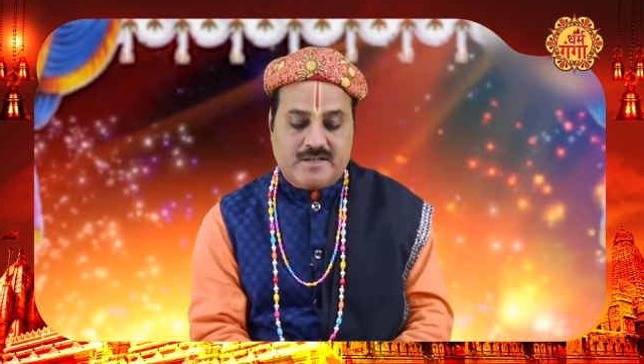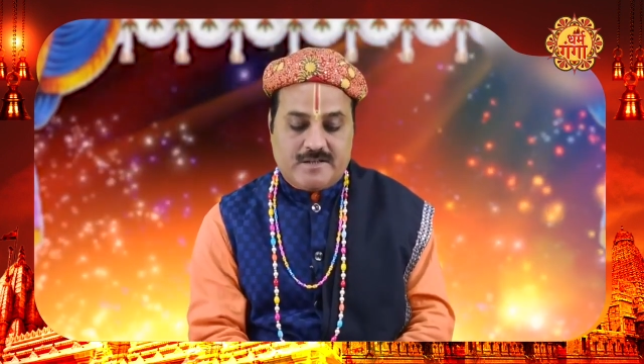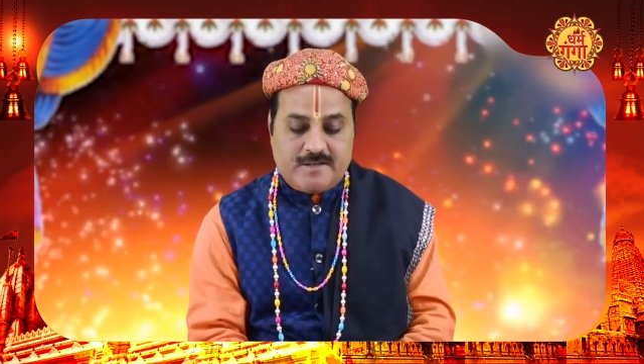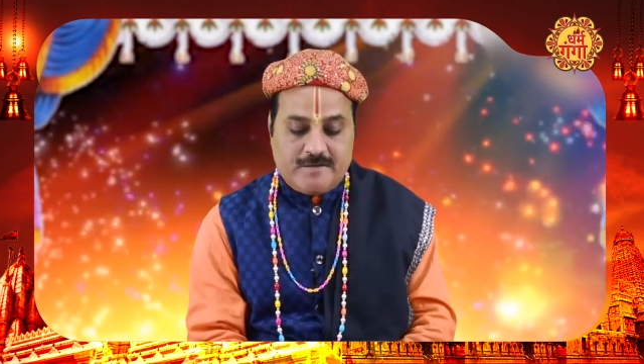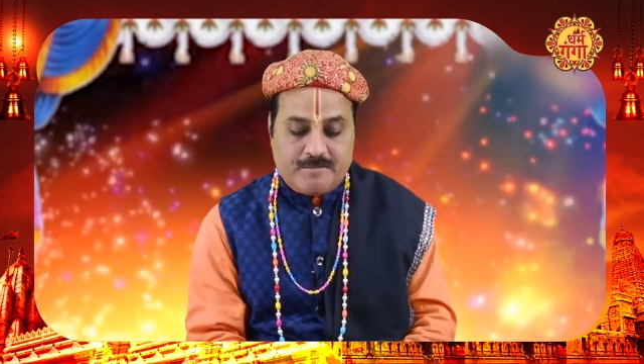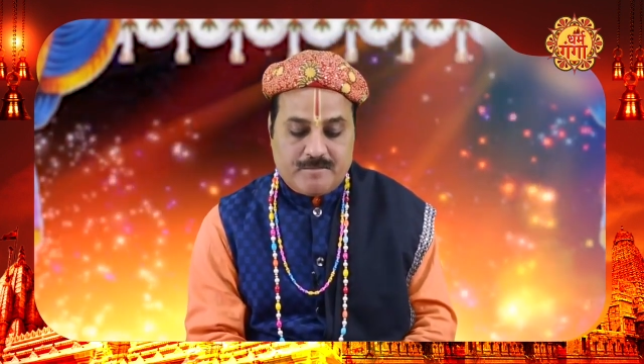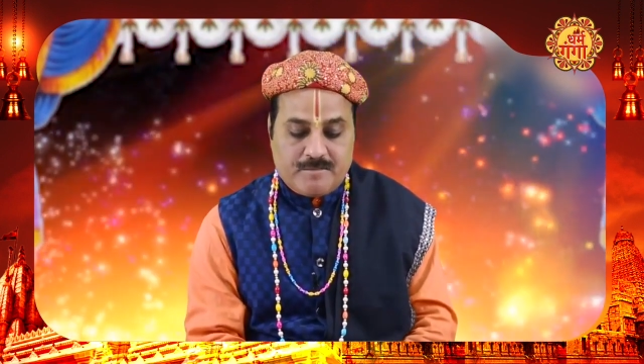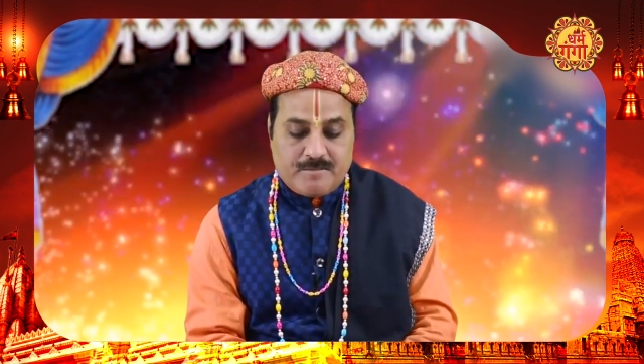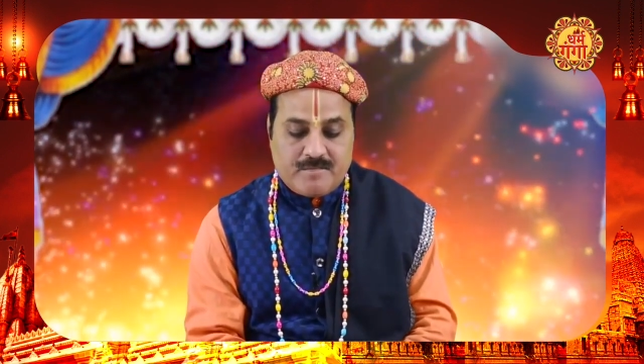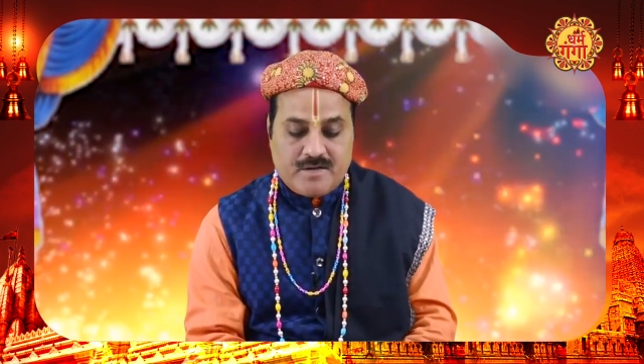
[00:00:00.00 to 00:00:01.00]
रहे
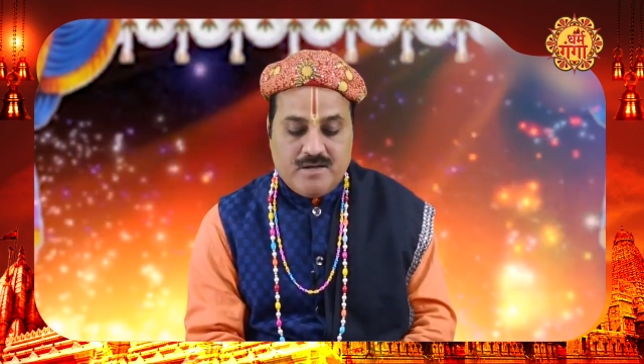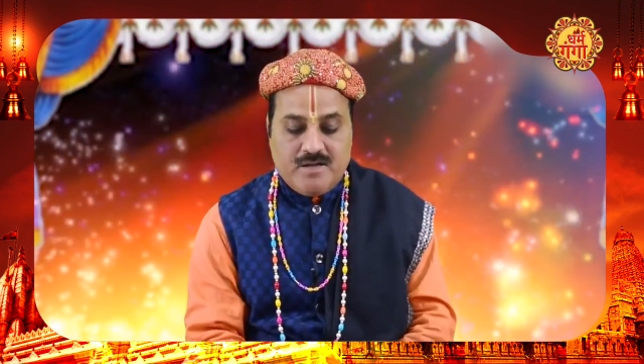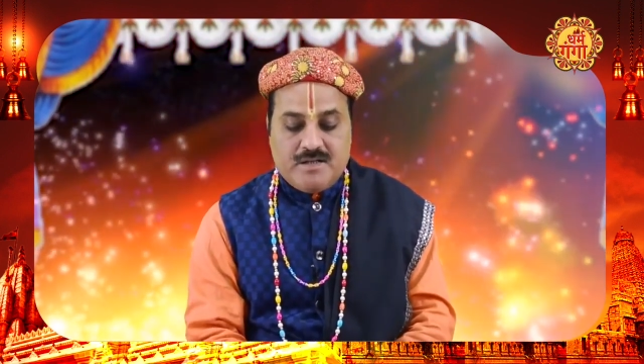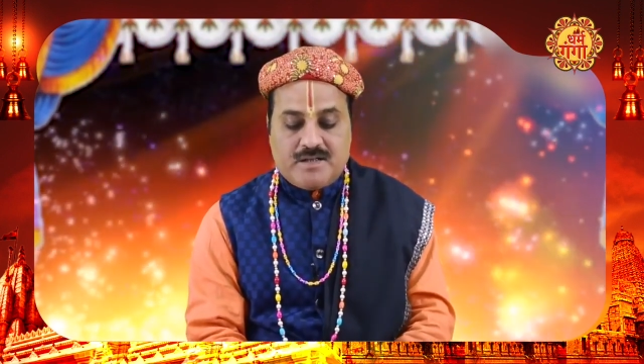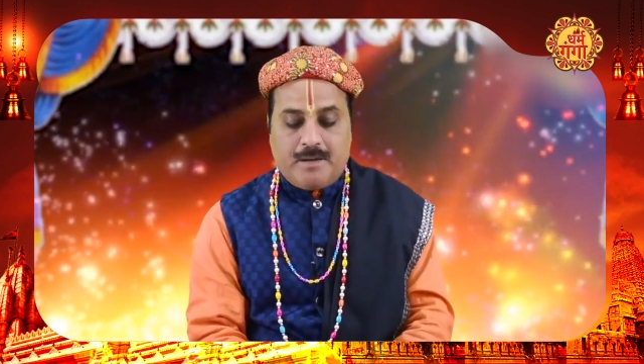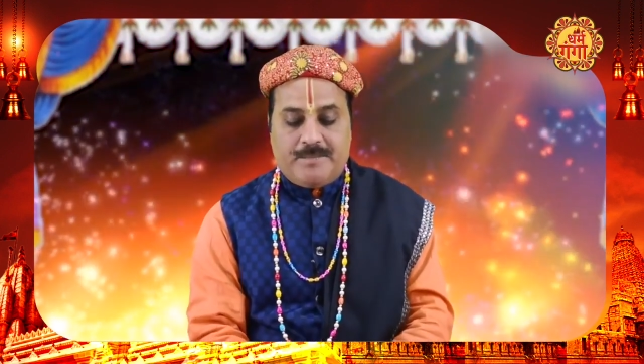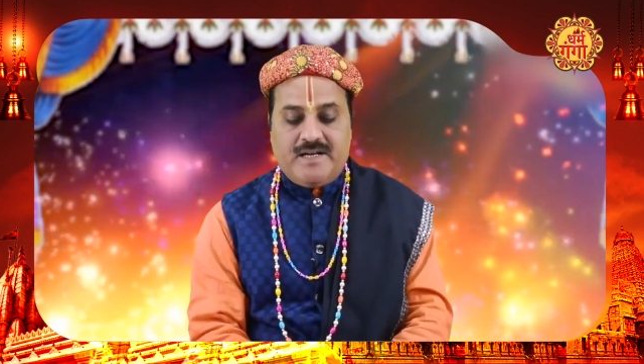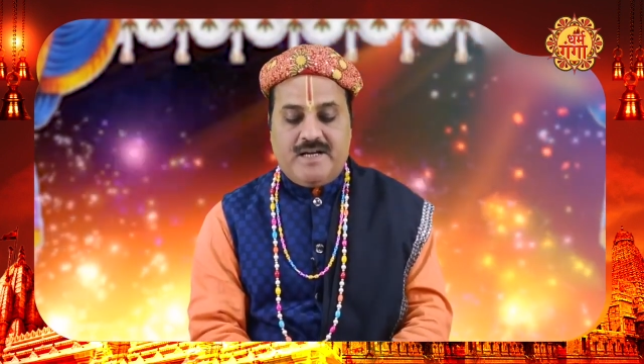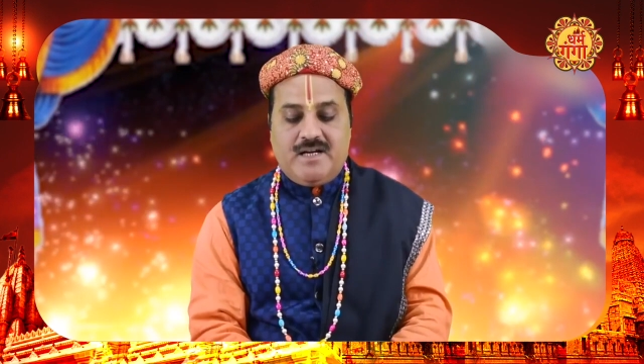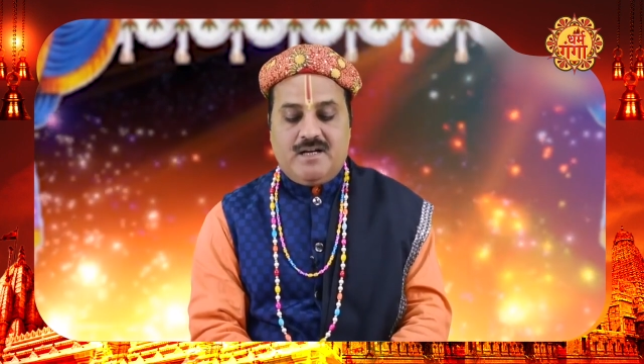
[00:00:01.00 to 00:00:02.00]
थे कृपया